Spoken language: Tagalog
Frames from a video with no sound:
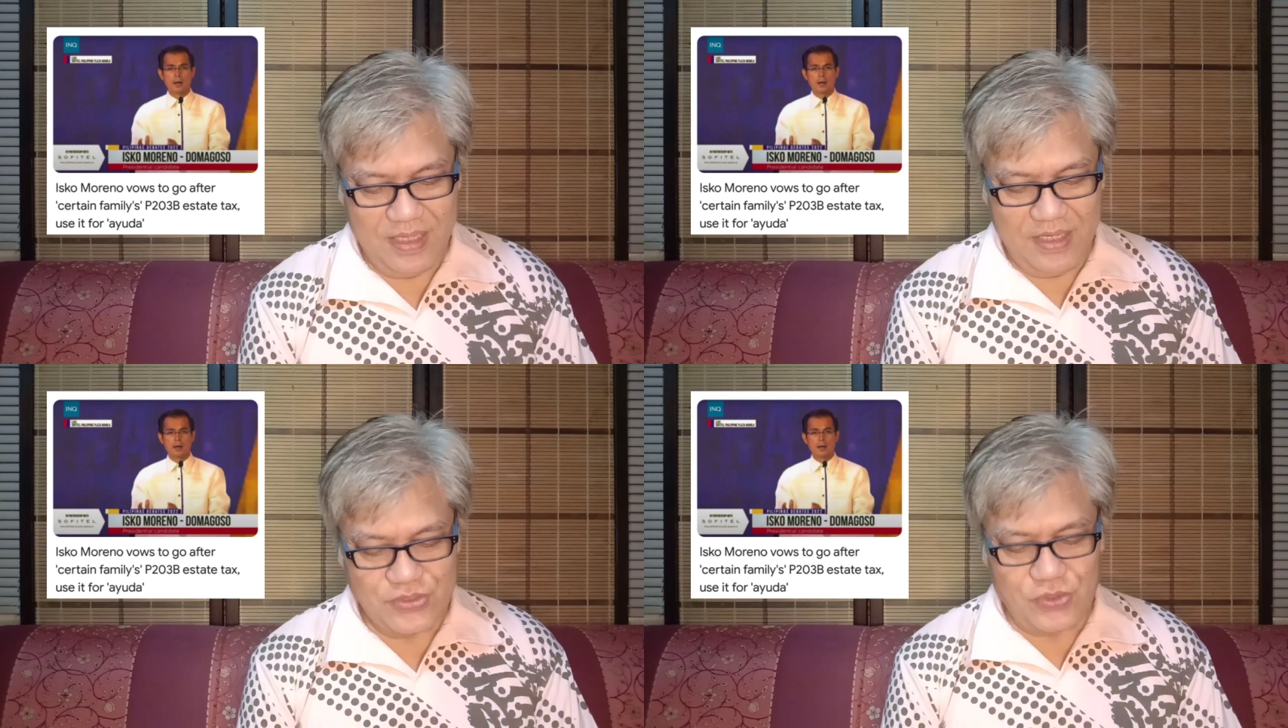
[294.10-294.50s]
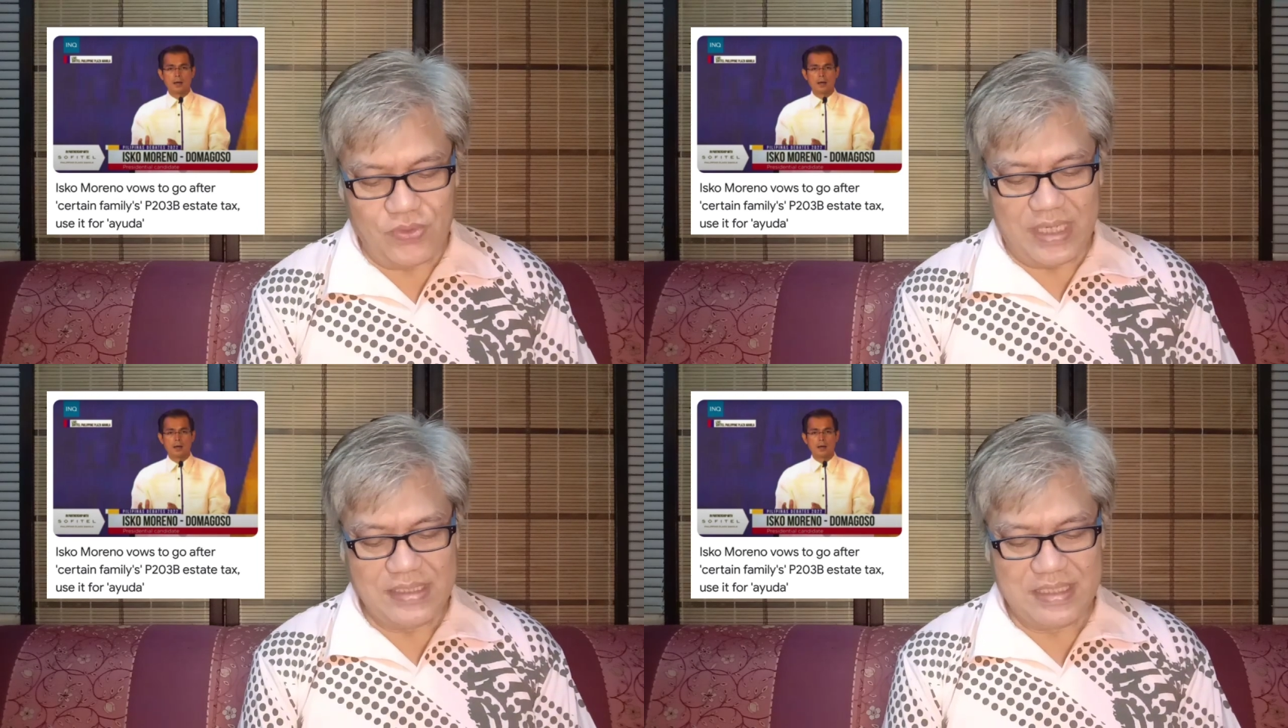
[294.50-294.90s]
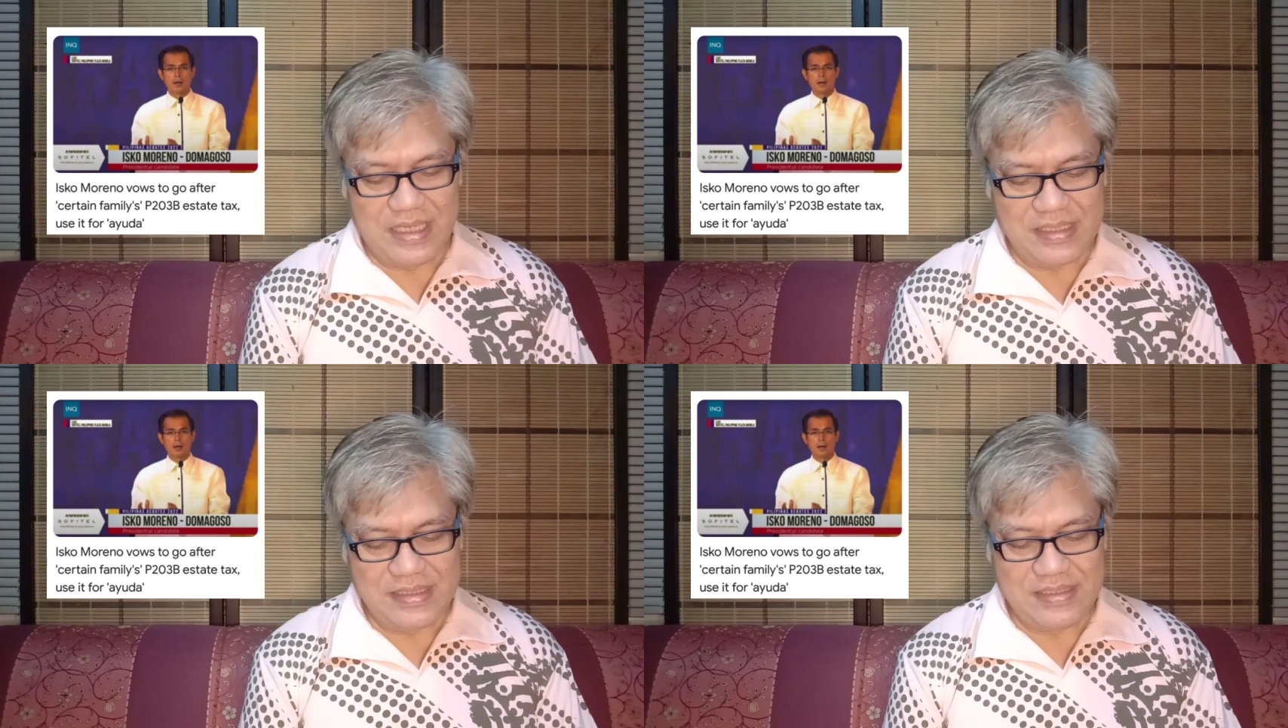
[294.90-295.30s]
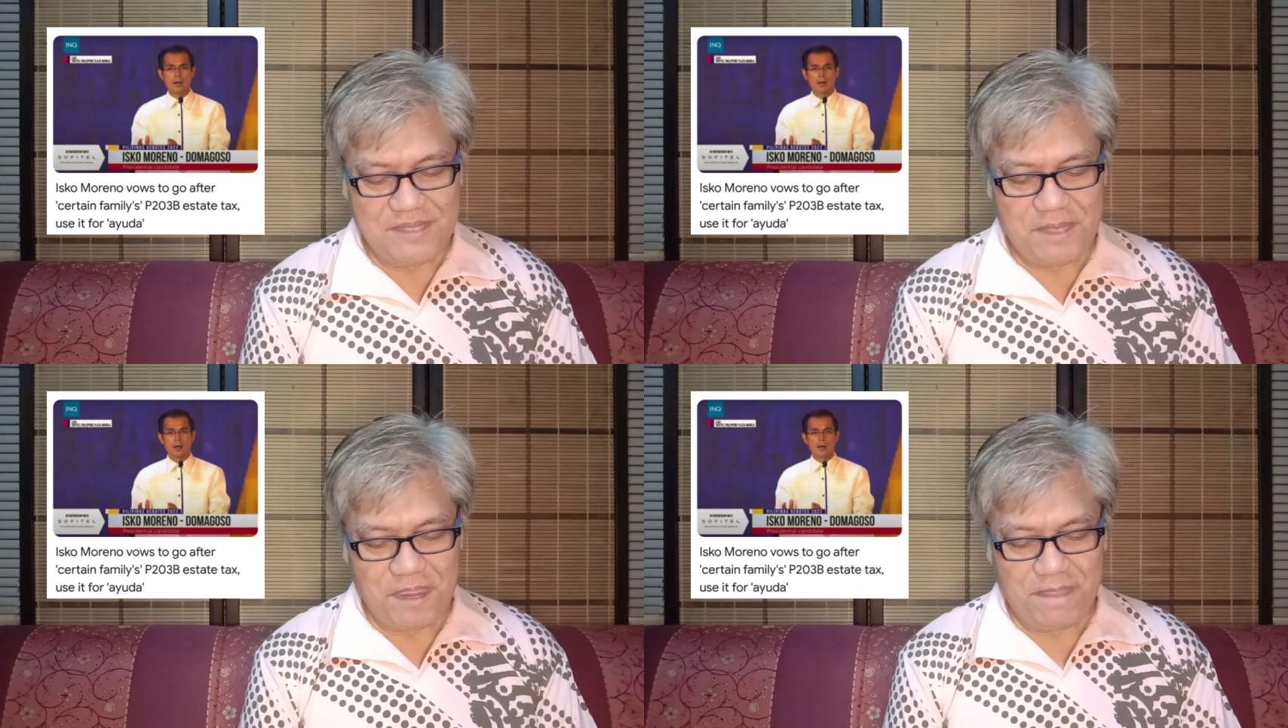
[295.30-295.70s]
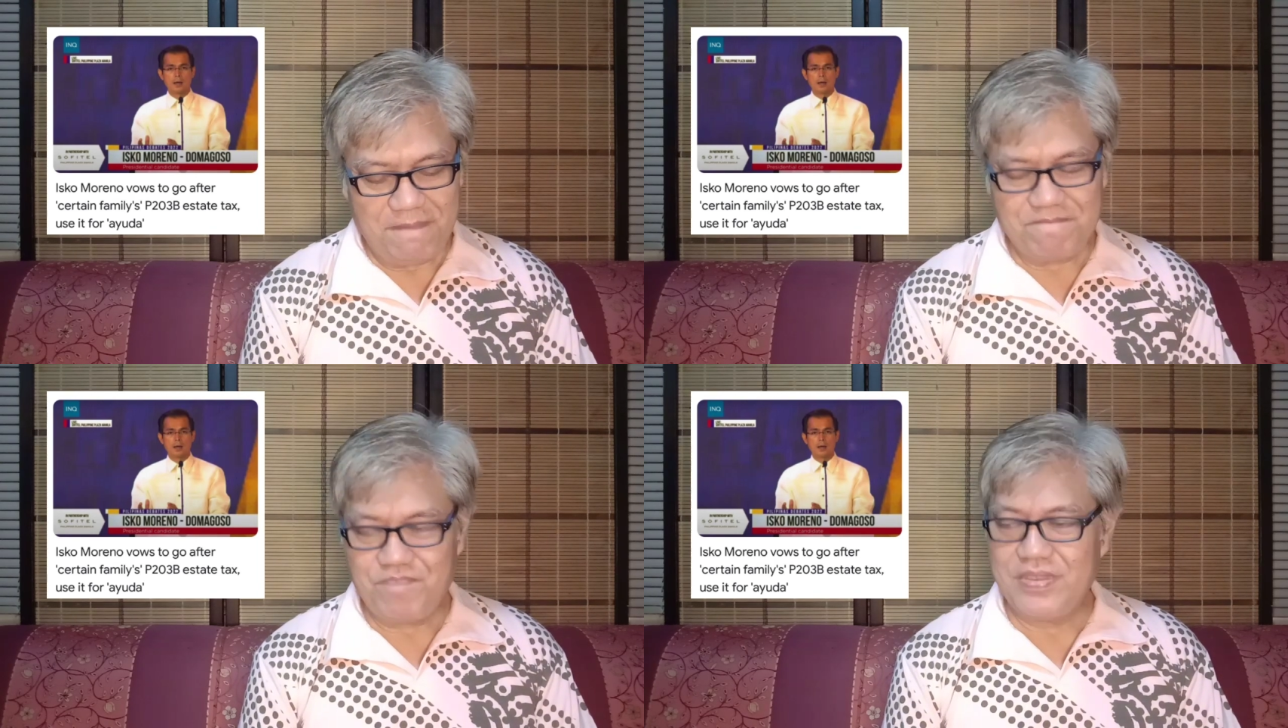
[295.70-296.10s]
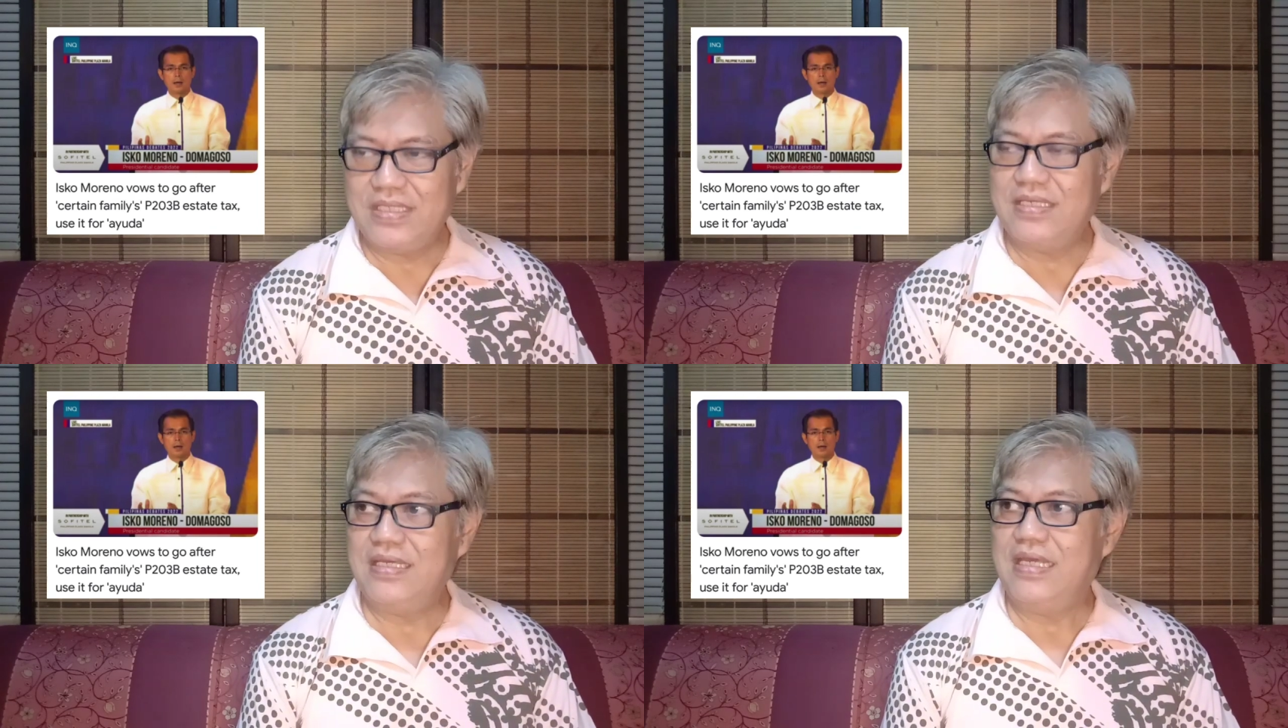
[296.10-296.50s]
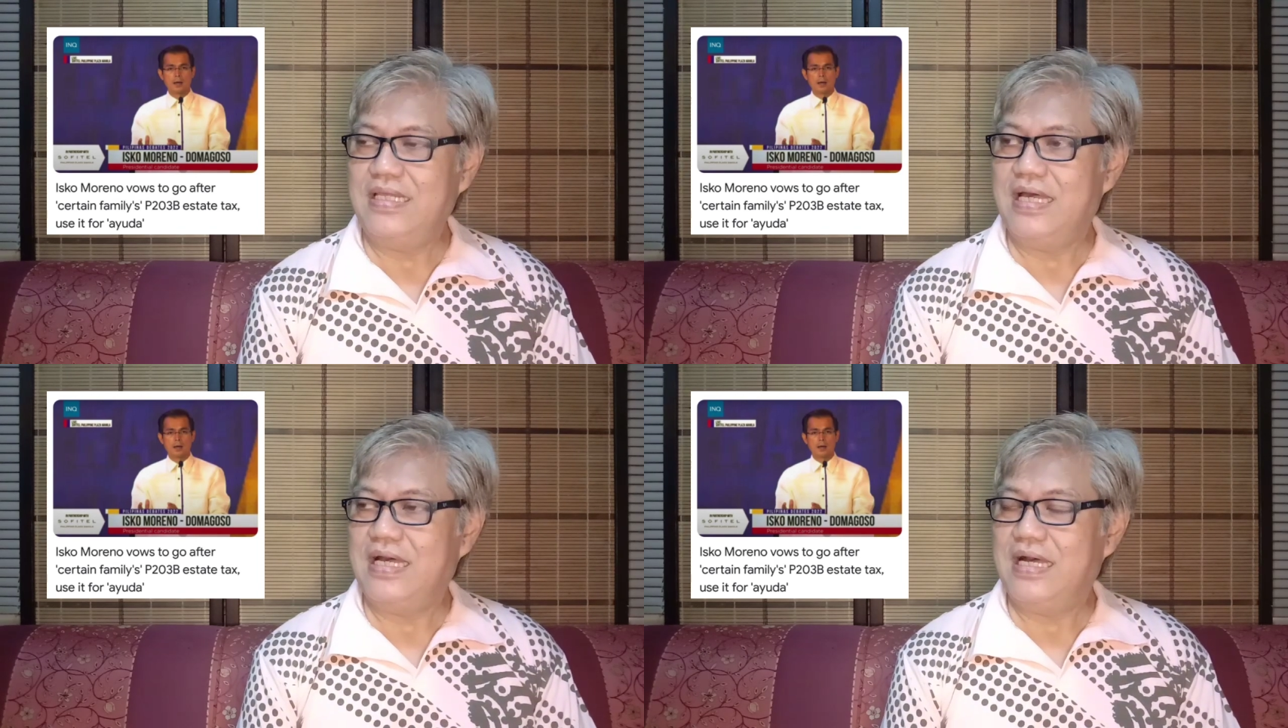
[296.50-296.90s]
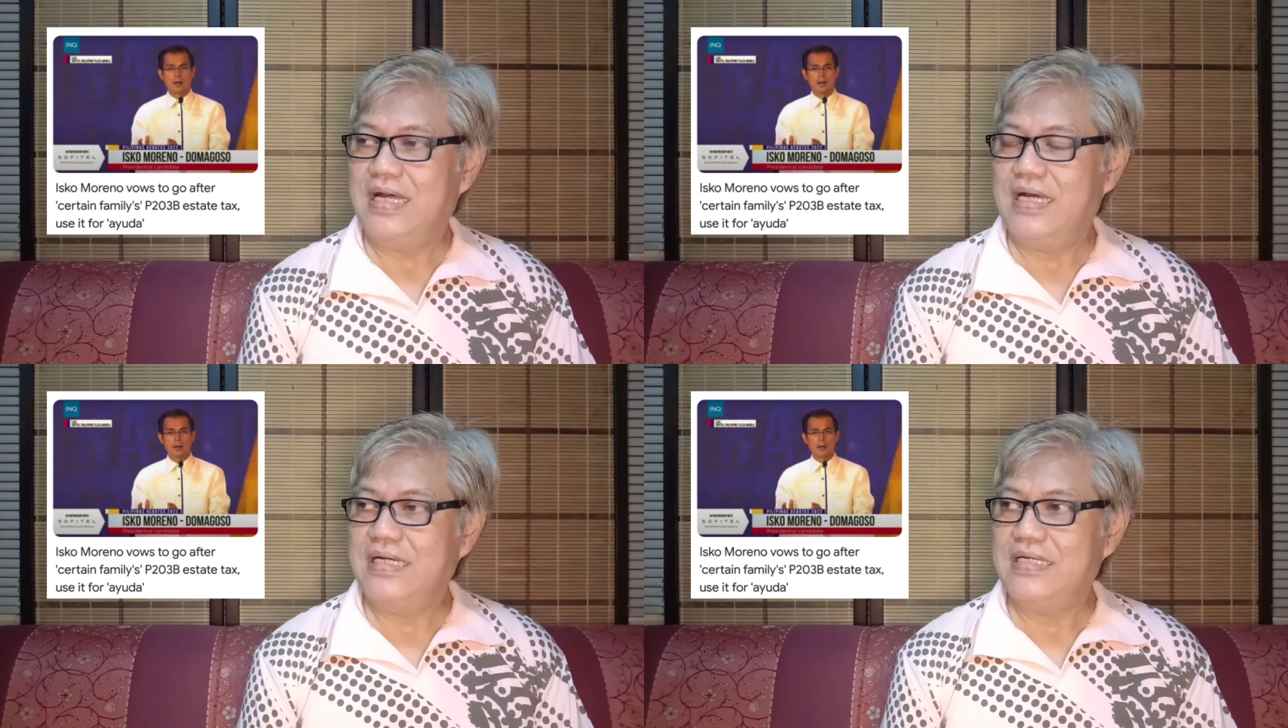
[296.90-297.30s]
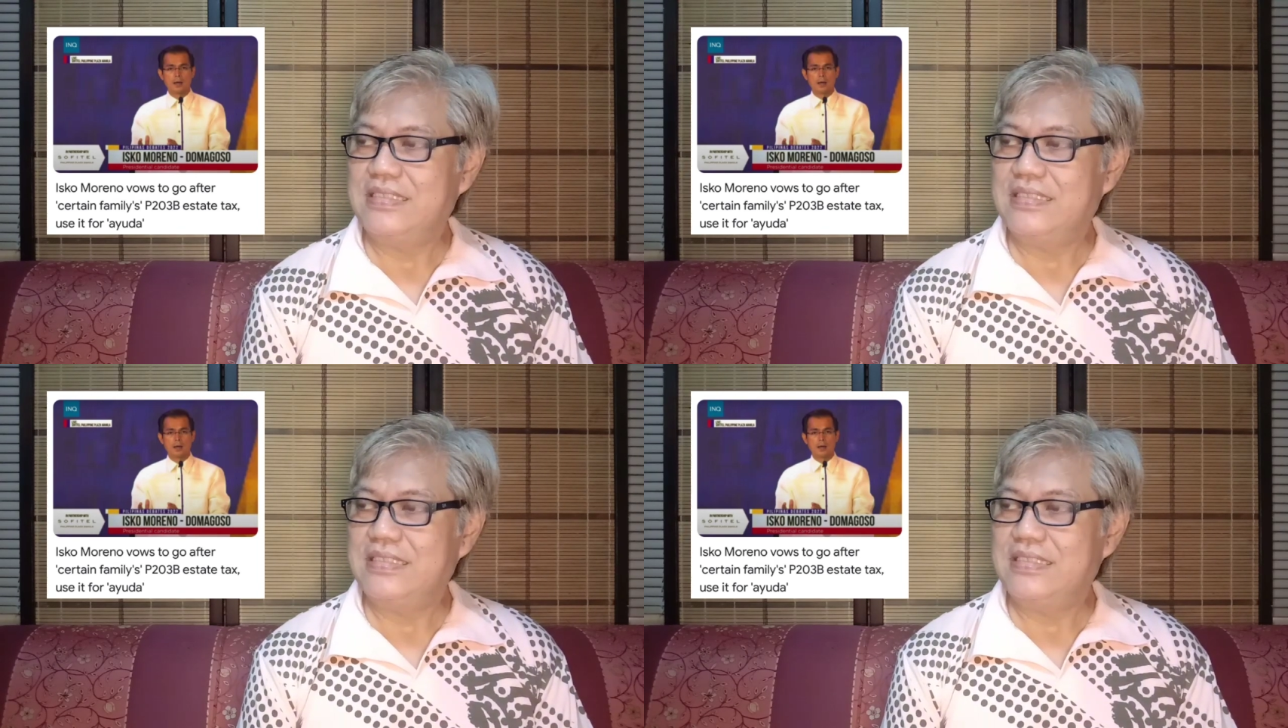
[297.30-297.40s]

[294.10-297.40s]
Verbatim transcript: So ang ang ina ang